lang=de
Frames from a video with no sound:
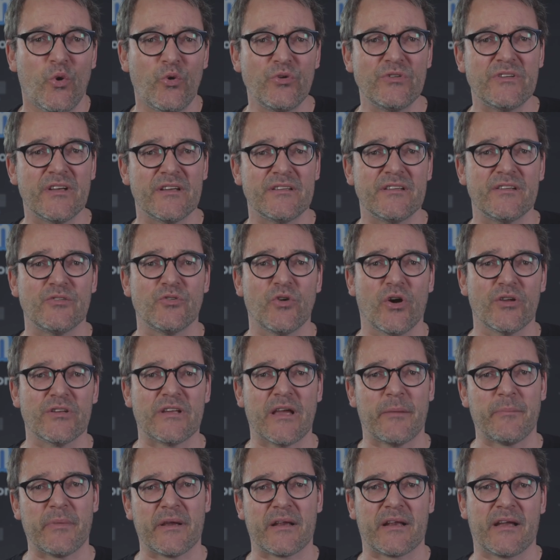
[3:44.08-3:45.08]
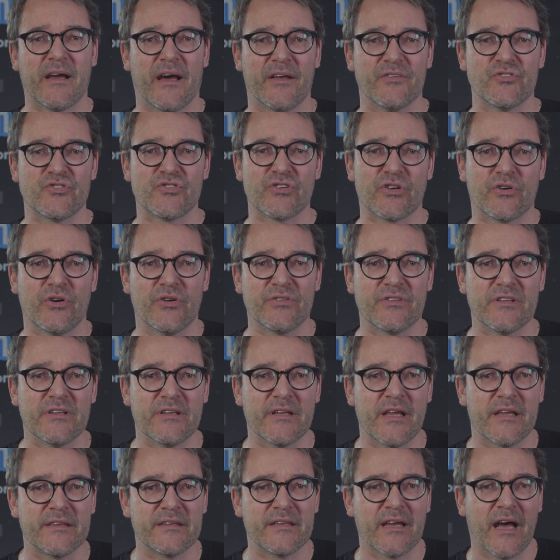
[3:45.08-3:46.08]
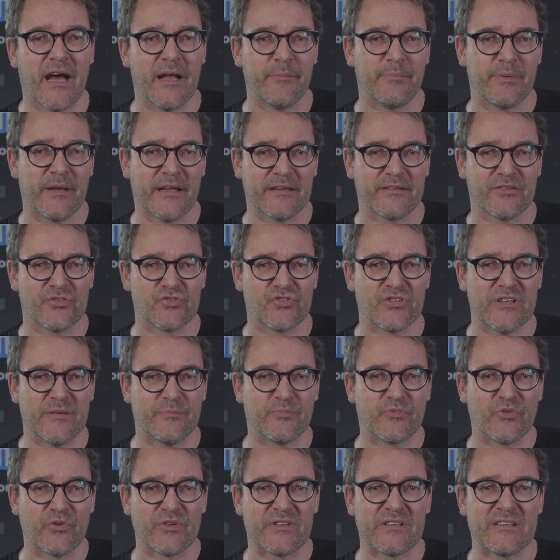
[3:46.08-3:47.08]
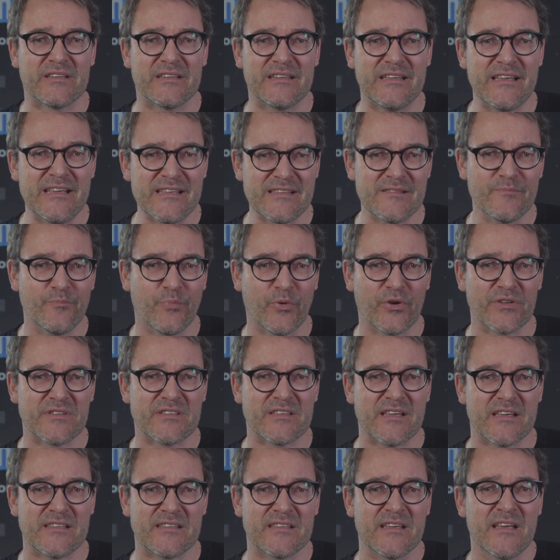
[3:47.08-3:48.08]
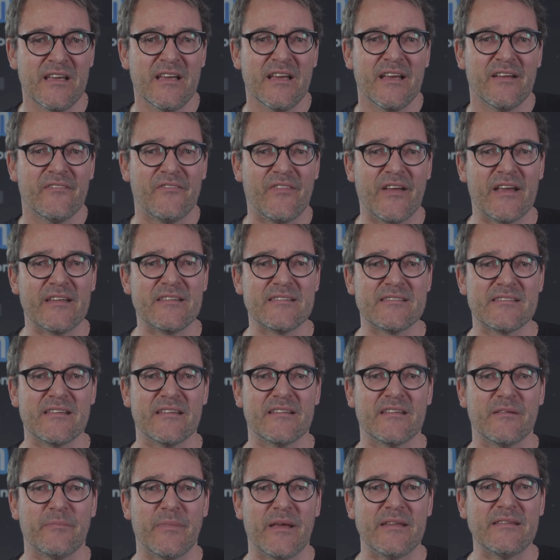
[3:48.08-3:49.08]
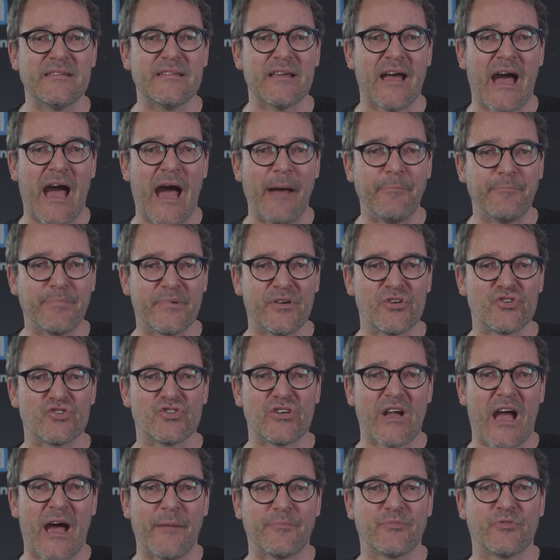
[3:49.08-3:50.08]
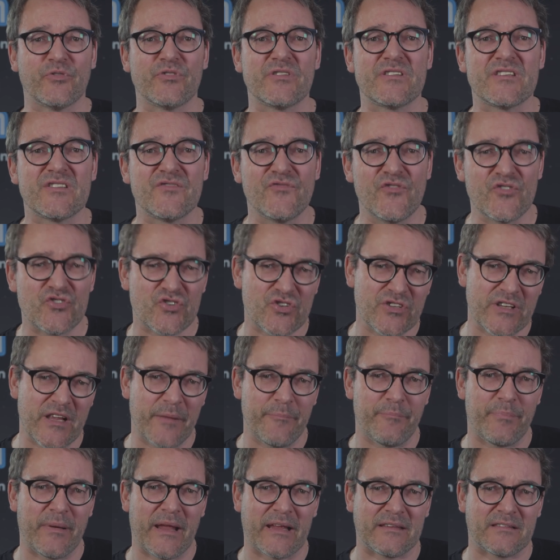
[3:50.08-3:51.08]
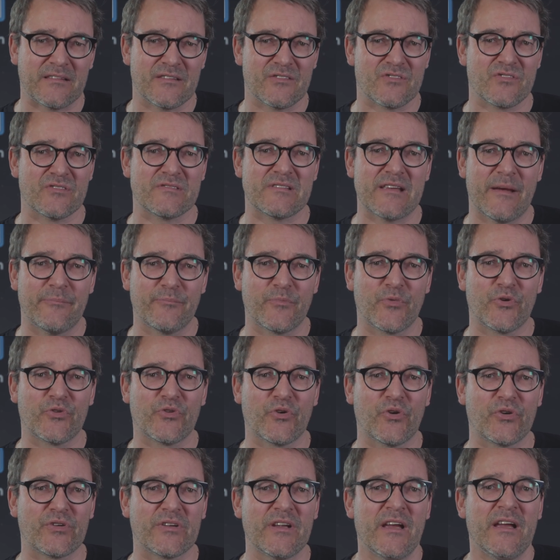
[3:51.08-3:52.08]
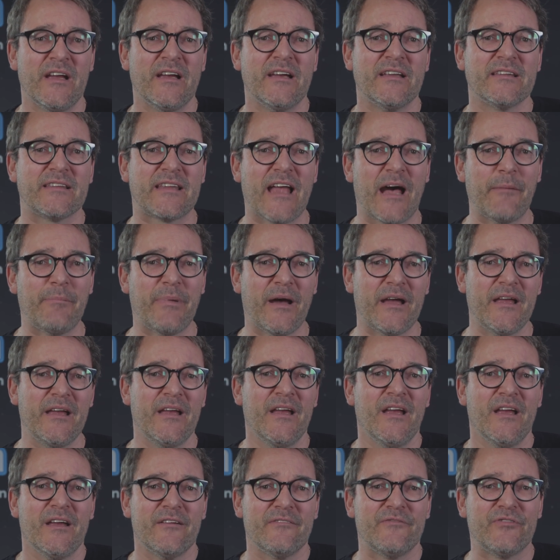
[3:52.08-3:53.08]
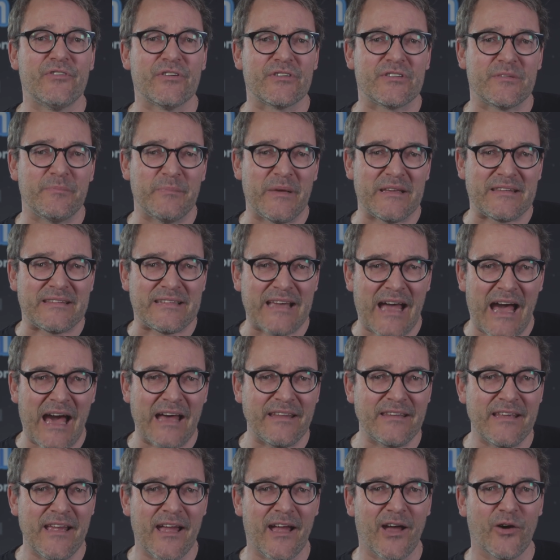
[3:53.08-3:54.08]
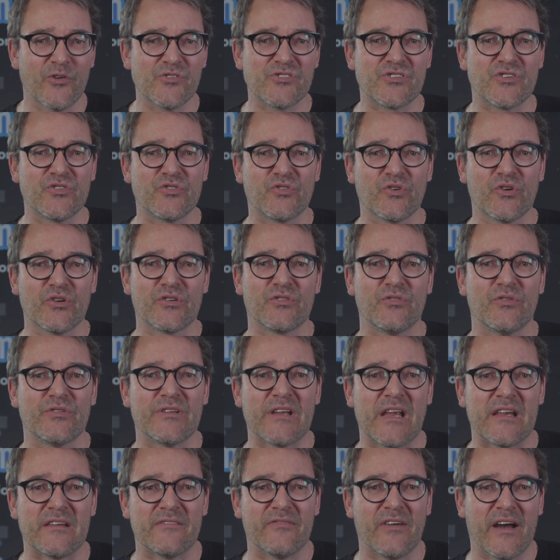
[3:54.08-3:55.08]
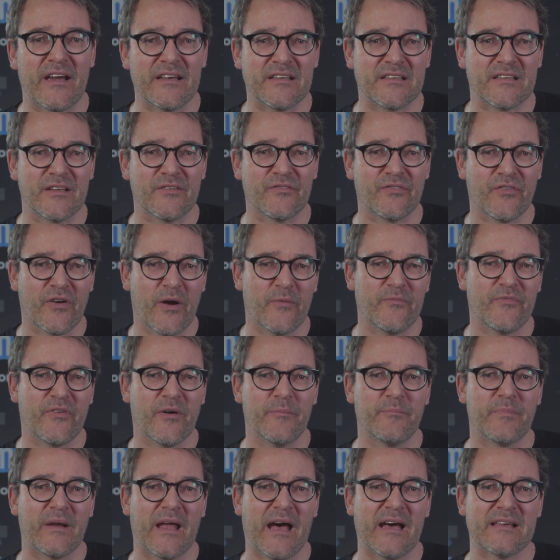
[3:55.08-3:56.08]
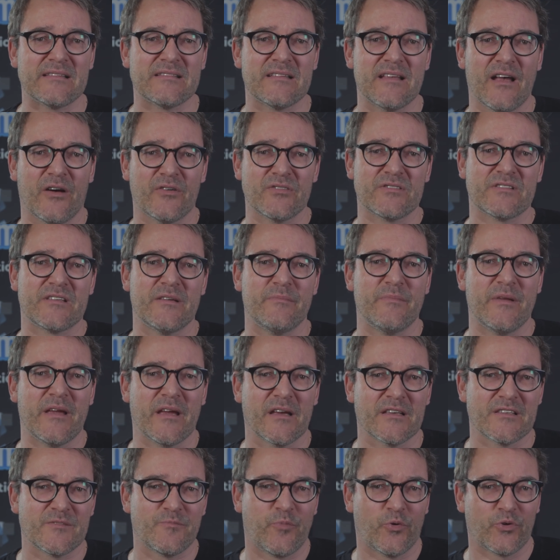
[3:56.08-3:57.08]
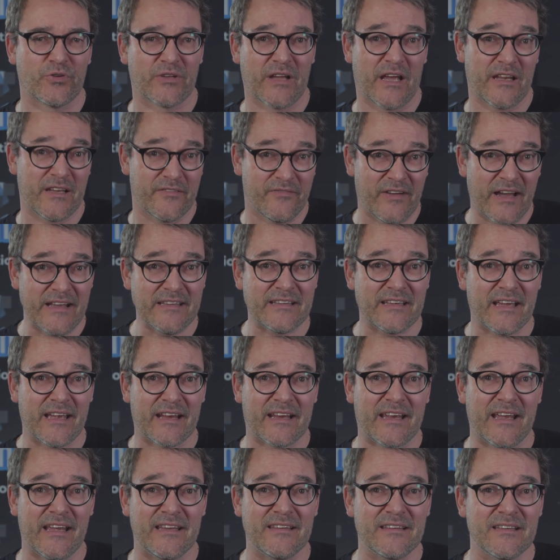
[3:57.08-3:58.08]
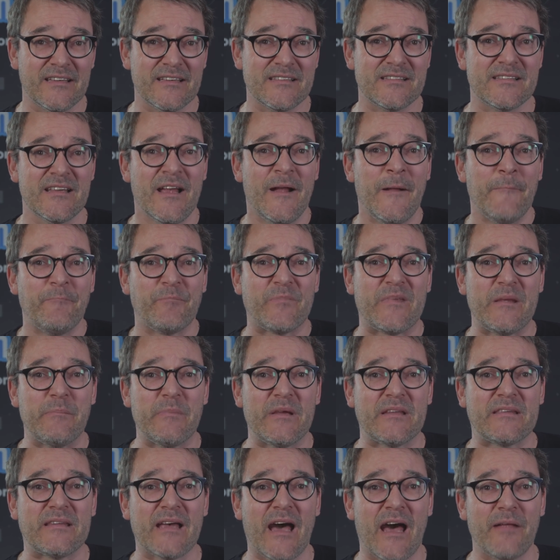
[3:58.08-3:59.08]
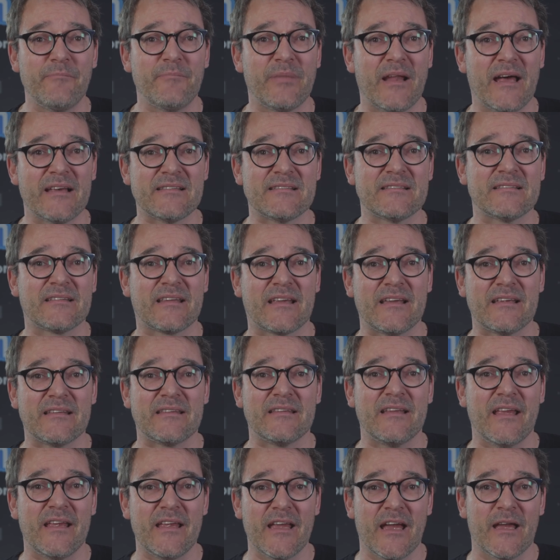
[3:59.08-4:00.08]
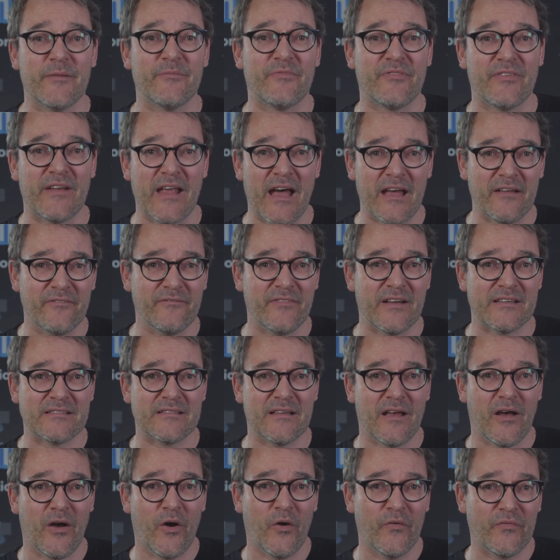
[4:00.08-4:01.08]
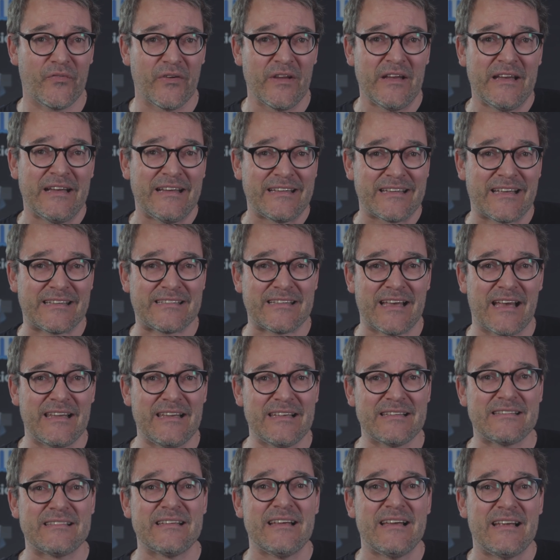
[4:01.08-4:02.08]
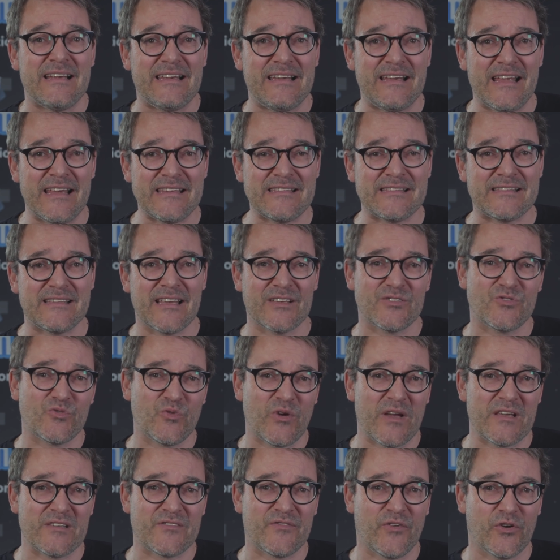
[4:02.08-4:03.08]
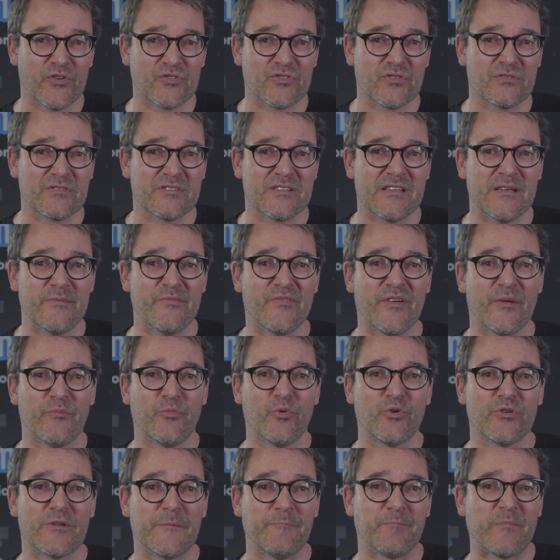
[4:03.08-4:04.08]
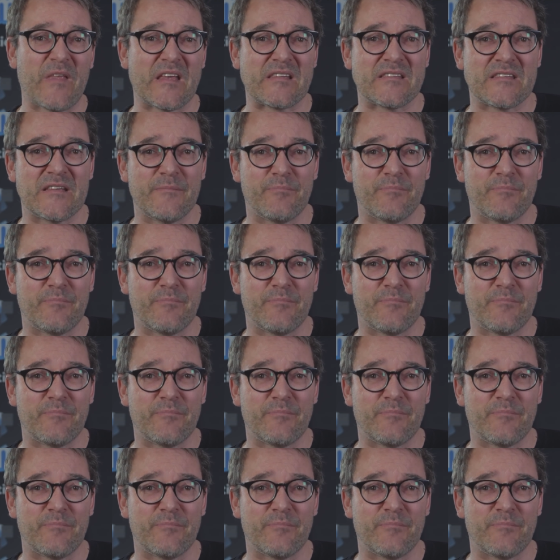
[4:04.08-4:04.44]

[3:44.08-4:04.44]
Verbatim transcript: unter die nordamerikanische Kontinentalplatte schiebt. Durch durch diesen Prozess werden Sedimente abgeschabt und zwischen den Platten zusammengedrückt. Dabei wird Methan herausgedrückt und entweicht in Form von Blasen aus dem Meeresboden. Eine weitere Erkenntnis, die Methanblasen treten eher im flachen Wasser auf. Das alles lässt das US-Forschungsteam vermuten, dass